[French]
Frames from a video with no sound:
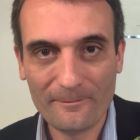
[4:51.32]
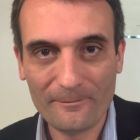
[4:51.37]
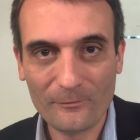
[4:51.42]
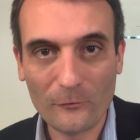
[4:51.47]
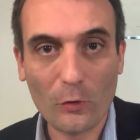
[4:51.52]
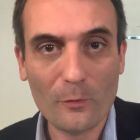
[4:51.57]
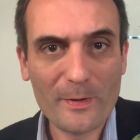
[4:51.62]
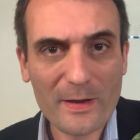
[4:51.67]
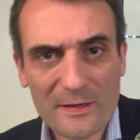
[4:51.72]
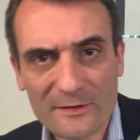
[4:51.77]

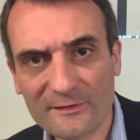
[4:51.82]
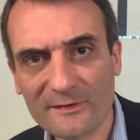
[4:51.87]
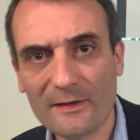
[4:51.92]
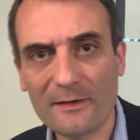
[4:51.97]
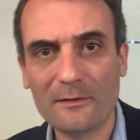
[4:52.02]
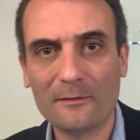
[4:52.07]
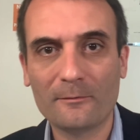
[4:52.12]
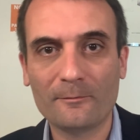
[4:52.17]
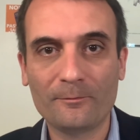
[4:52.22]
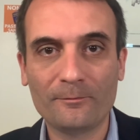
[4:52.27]

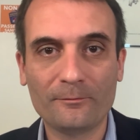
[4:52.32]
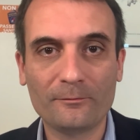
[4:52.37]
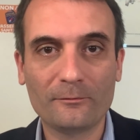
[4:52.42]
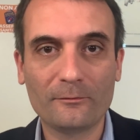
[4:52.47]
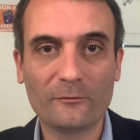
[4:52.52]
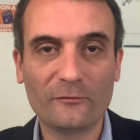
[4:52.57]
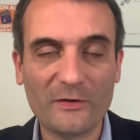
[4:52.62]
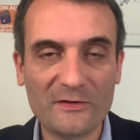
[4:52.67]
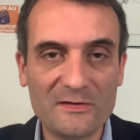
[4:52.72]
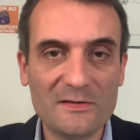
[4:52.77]
Obéissez,
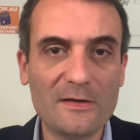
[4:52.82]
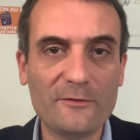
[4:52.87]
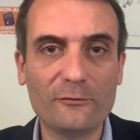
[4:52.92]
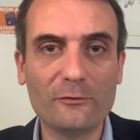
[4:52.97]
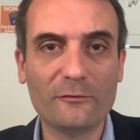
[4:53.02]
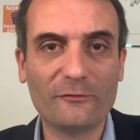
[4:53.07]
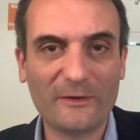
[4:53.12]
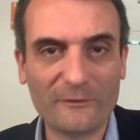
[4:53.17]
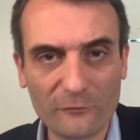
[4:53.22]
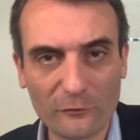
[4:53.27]

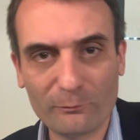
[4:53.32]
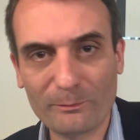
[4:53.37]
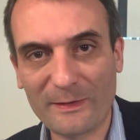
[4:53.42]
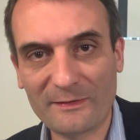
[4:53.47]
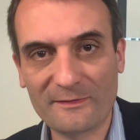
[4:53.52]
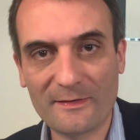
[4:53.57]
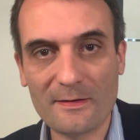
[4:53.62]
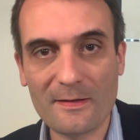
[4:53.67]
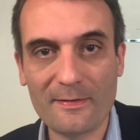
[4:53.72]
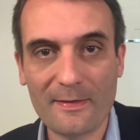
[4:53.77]
vaccinez-vous, faites votre
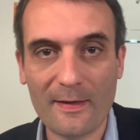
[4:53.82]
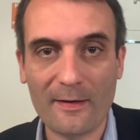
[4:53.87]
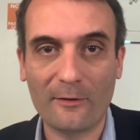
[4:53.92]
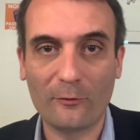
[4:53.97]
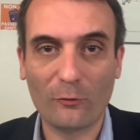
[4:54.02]
passe sanitaire,